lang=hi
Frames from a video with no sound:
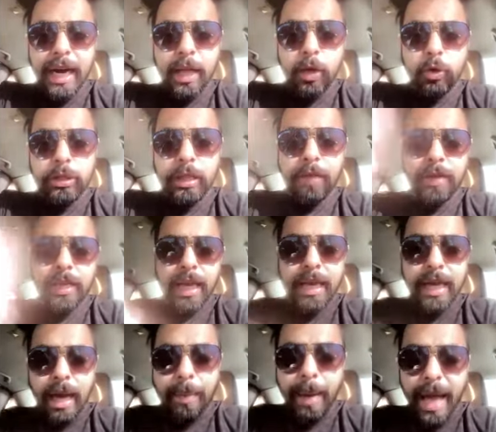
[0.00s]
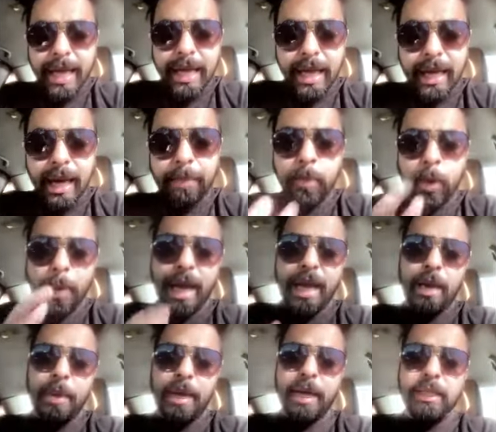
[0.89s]
खड़े होते हुए कब आएगा कब
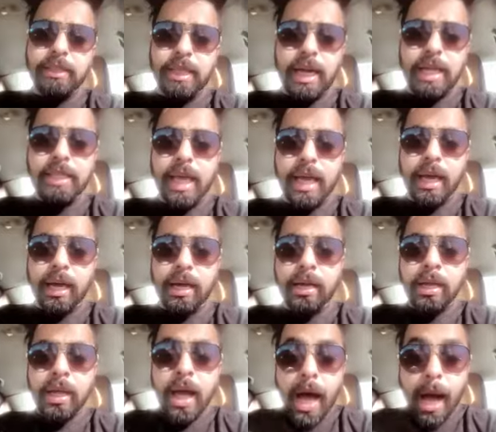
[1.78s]
मोबाइल हमारा चला जाएगा